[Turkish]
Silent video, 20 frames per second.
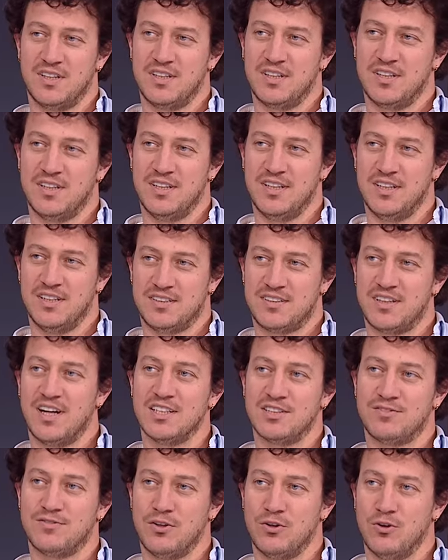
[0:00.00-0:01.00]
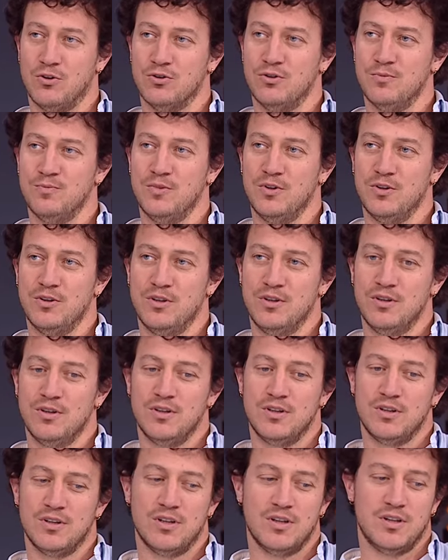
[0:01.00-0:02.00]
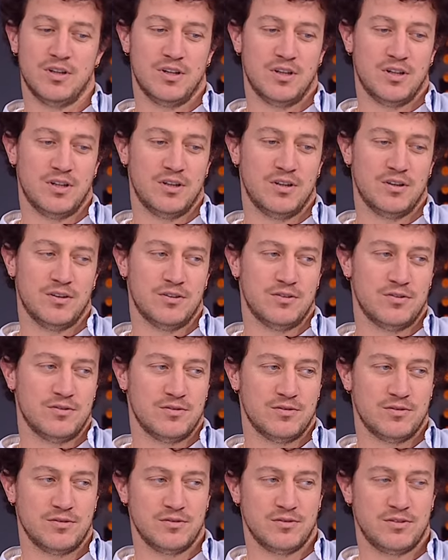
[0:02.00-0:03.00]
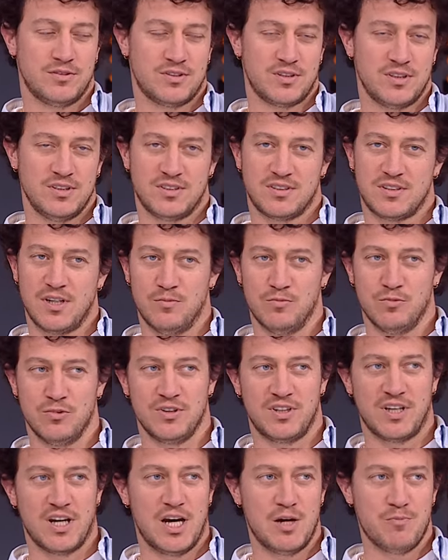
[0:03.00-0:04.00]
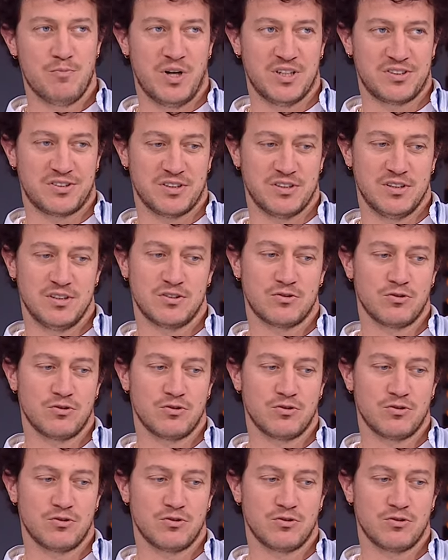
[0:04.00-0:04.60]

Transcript: e, transfer oldum. E, işte İstanbul hikayem başladı.